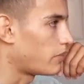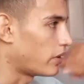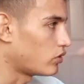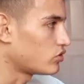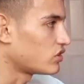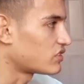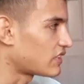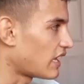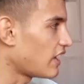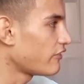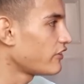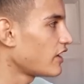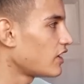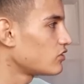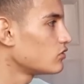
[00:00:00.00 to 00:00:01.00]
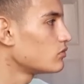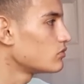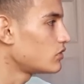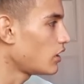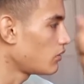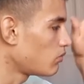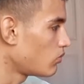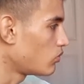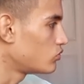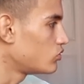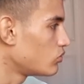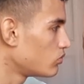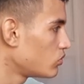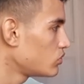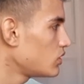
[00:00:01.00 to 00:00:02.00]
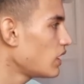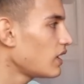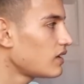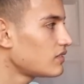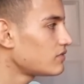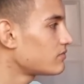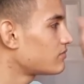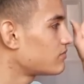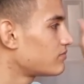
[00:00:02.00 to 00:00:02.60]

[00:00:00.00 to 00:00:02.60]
Pero si está en la final de un, del, de un mundial,